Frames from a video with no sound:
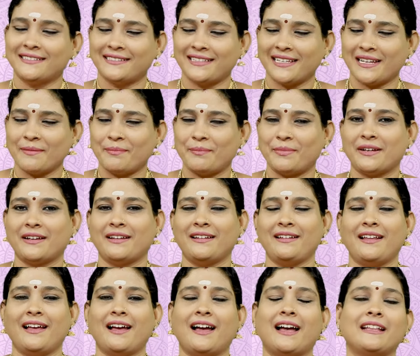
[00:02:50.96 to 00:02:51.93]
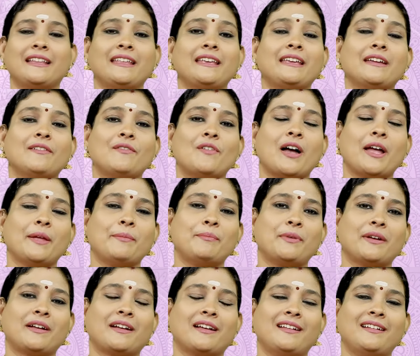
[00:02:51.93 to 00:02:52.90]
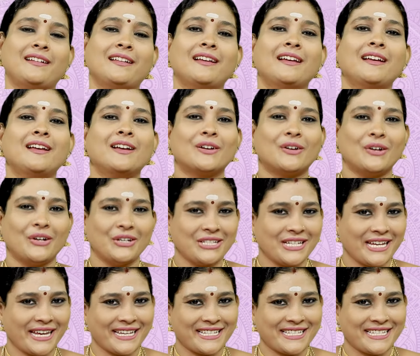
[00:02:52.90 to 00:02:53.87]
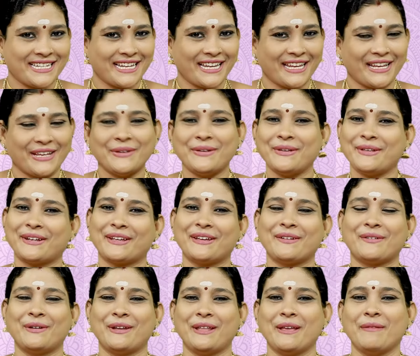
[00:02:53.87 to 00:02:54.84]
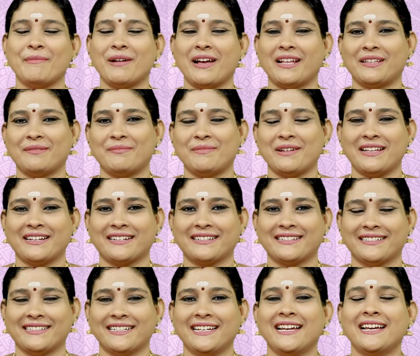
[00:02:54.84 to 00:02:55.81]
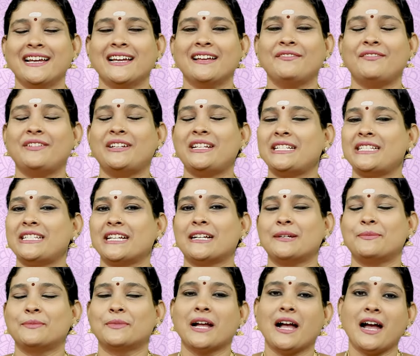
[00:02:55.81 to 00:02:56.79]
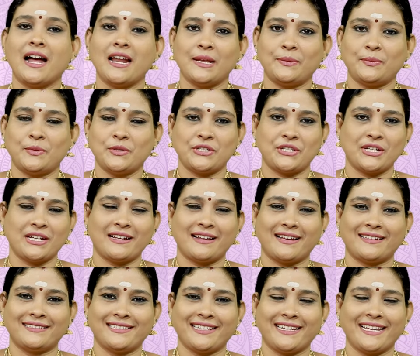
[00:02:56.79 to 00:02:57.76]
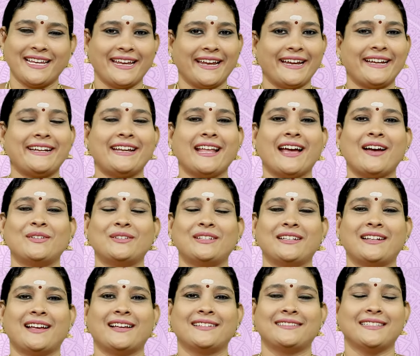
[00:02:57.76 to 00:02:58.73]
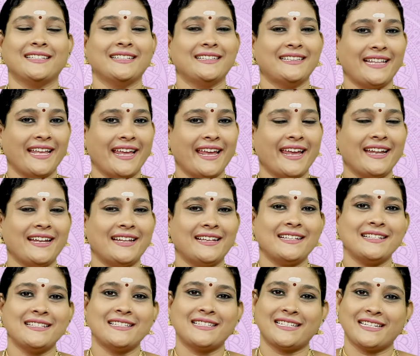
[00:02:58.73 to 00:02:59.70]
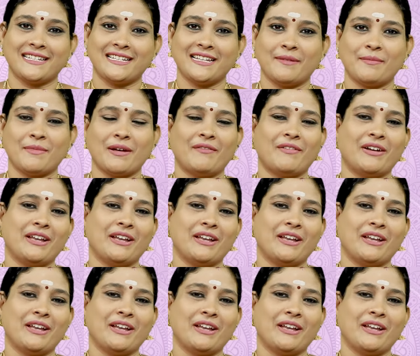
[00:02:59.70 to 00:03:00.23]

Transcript: சிறப்புகள் அதிக வாய்ப்புகள் கொஞ்சம் எச்சரிக்கையும் இருக்கக்கூடிய மாதமாக இருக்குது விருச்சகம் கால புஷ்ய ராசிக்கு எட்டாவது ராசி தேலை சின்னமாக